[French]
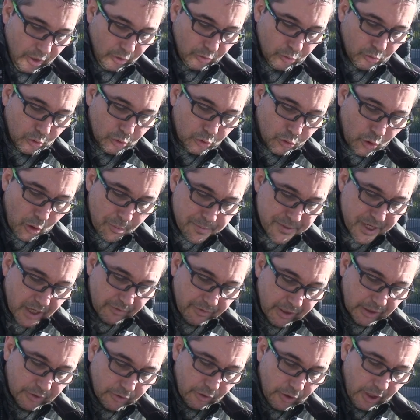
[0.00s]
D'autres
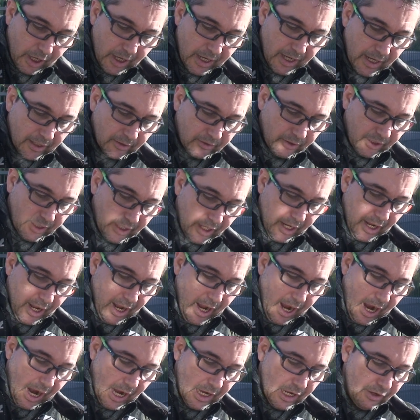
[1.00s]
observateurs alertés
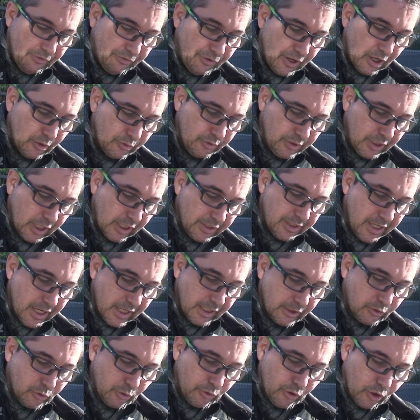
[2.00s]
allaient faire une dernière
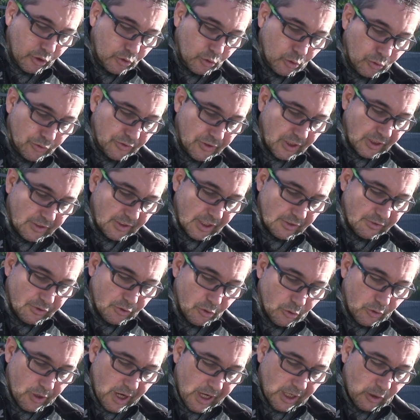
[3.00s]
étonnante
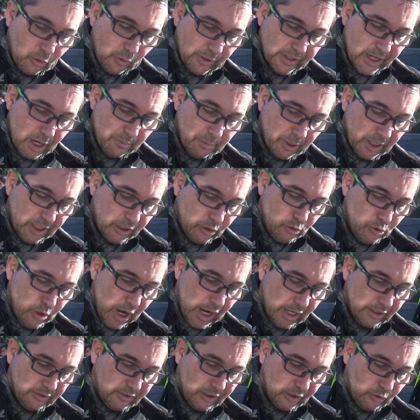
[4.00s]
constatation, l'incroyable
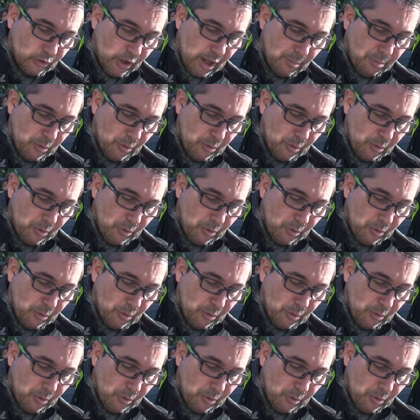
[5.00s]
régularité de la